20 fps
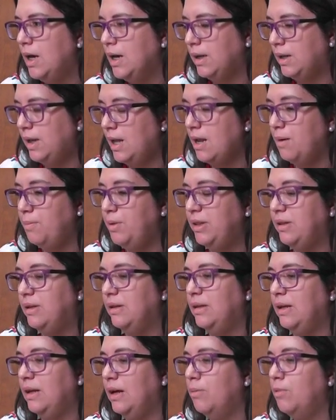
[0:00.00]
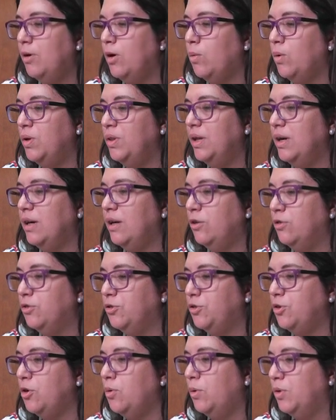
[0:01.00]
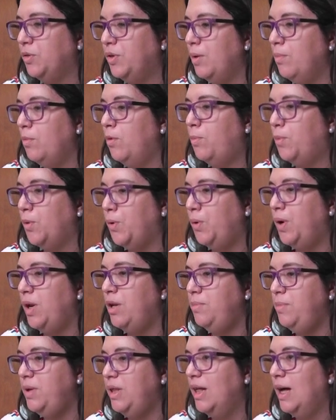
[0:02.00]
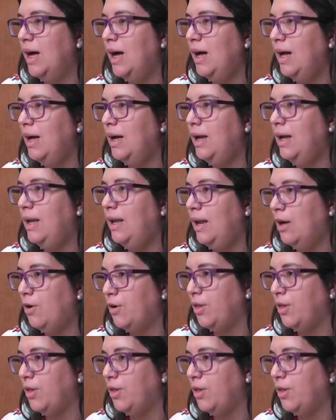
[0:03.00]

Claramente, tengamos en cuenta que nosotros votamos por unanimidad en la